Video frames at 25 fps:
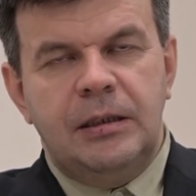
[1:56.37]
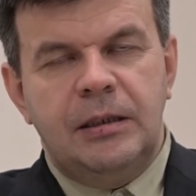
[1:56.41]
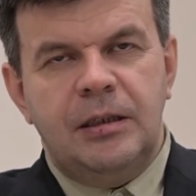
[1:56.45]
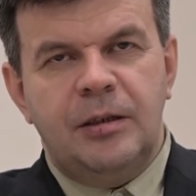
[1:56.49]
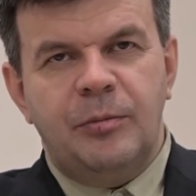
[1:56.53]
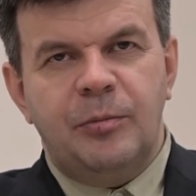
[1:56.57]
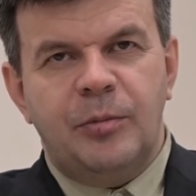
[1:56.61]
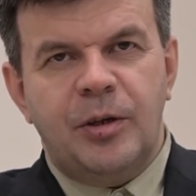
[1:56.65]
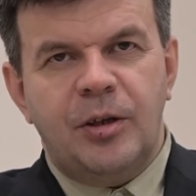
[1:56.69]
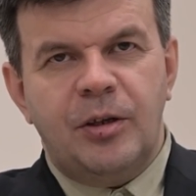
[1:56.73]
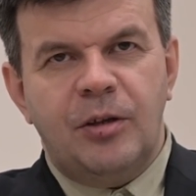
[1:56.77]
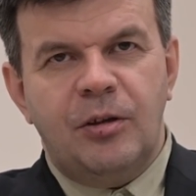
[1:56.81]

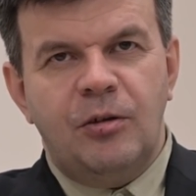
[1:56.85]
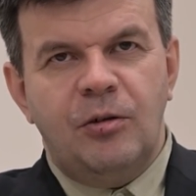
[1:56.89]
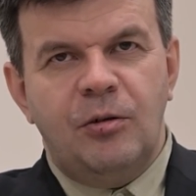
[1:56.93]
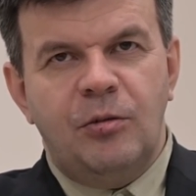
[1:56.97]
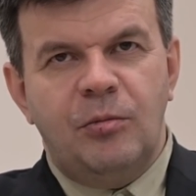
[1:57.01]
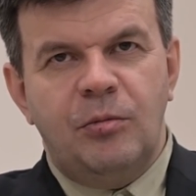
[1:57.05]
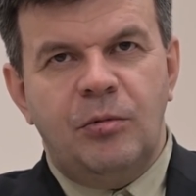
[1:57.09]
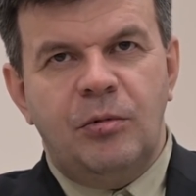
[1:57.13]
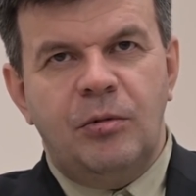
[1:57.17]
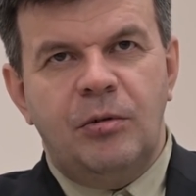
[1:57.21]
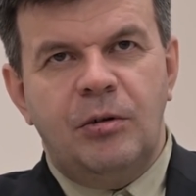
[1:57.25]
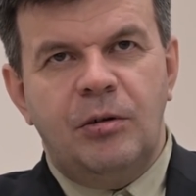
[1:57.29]
на
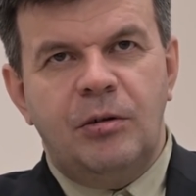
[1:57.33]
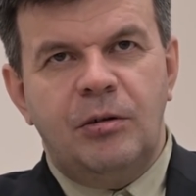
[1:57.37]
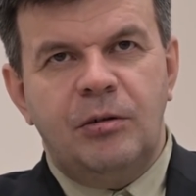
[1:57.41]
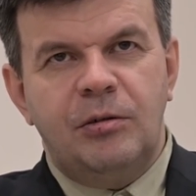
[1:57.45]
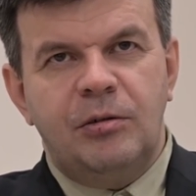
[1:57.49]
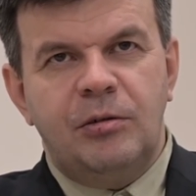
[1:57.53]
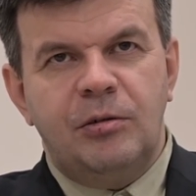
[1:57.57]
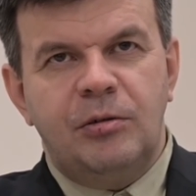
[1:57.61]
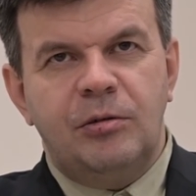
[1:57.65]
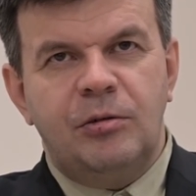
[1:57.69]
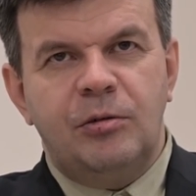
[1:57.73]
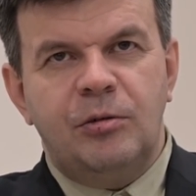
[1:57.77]
прием к
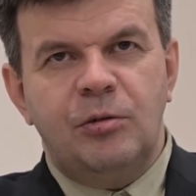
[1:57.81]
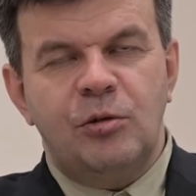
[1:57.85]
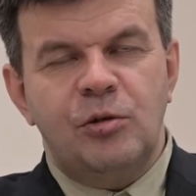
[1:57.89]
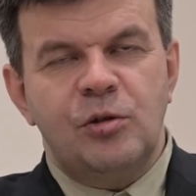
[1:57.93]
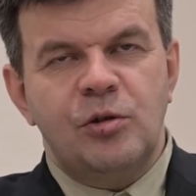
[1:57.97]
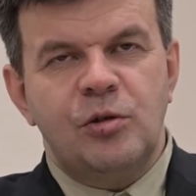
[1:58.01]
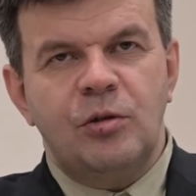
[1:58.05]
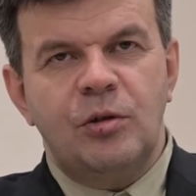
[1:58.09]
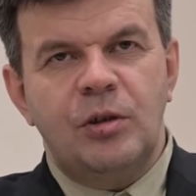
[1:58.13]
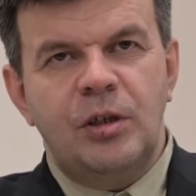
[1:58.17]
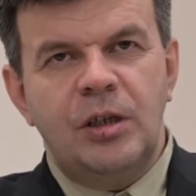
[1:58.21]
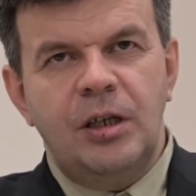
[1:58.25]
той
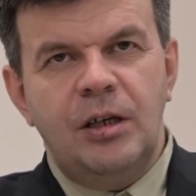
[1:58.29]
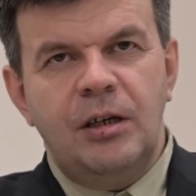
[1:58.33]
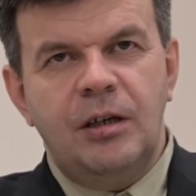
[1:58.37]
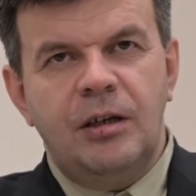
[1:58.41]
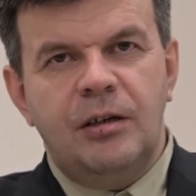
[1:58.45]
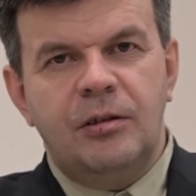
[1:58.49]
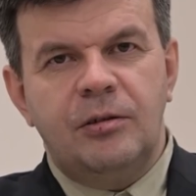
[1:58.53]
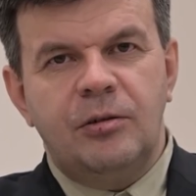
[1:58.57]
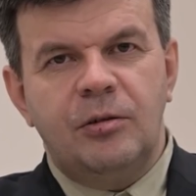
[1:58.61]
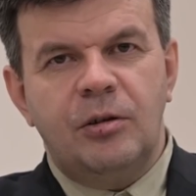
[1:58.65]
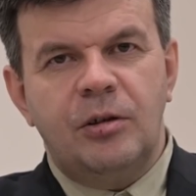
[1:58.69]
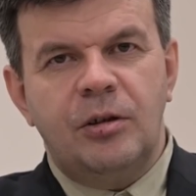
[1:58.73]
судье,
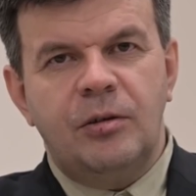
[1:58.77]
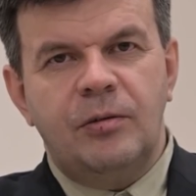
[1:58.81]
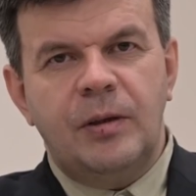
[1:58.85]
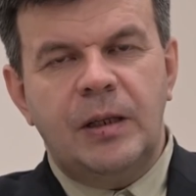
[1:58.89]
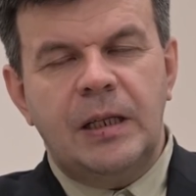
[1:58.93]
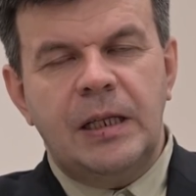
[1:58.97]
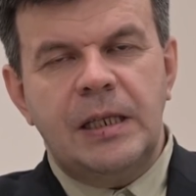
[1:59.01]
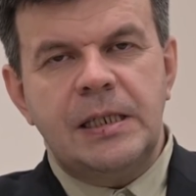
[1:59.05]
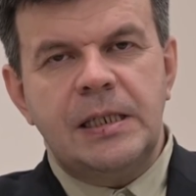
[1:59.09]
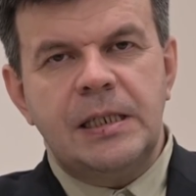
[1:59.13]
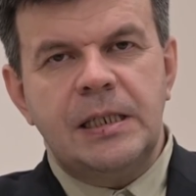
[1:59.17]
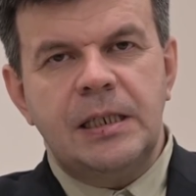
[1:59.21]
которая
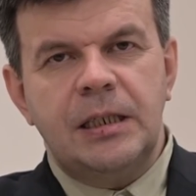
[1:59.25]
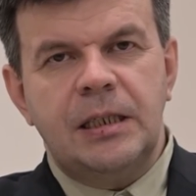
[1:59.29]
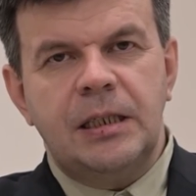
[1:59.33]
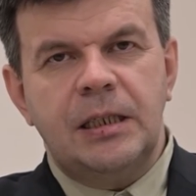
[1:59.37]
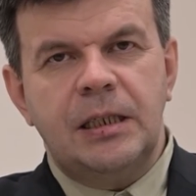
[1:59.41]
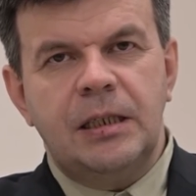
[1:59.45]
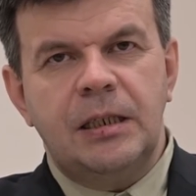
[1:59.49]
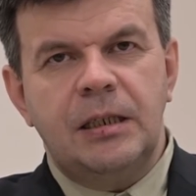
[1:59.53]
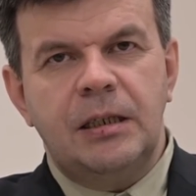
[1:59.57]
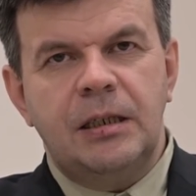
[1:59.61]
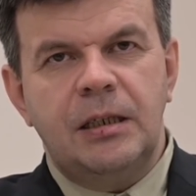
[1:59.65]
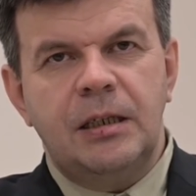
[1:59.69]

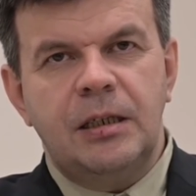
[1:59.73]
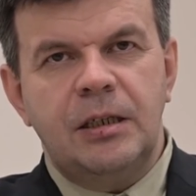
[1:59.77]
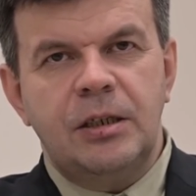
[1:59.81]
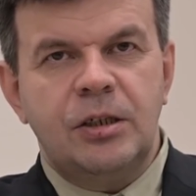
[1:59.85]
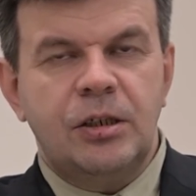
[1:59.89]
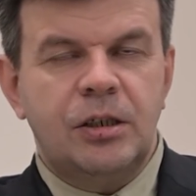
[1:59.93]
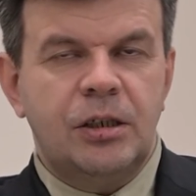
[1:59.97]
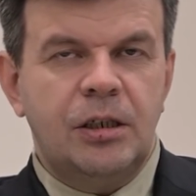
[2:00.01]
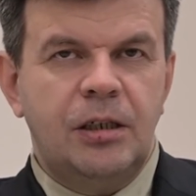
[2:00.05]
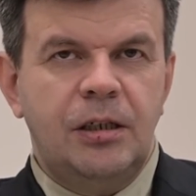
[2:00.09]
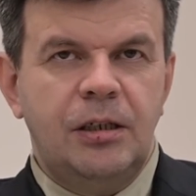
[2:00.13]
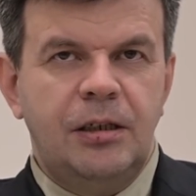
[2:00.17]
выносила
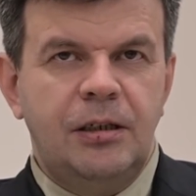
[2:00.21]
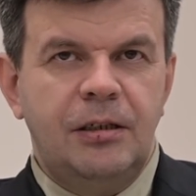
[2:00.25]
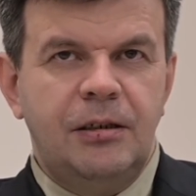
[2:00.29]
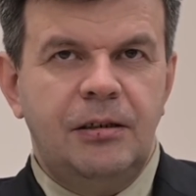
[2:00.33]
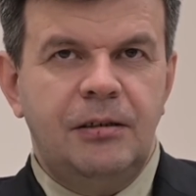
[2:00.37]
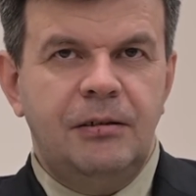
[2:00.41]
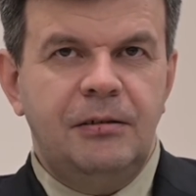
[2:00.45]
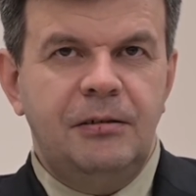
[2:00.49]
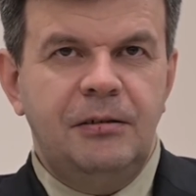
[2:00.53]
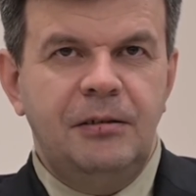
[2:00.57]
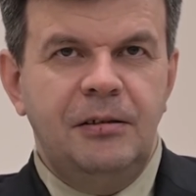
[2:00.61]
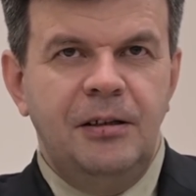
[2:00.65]

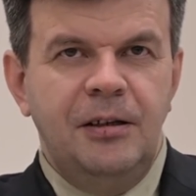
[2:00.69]
решение.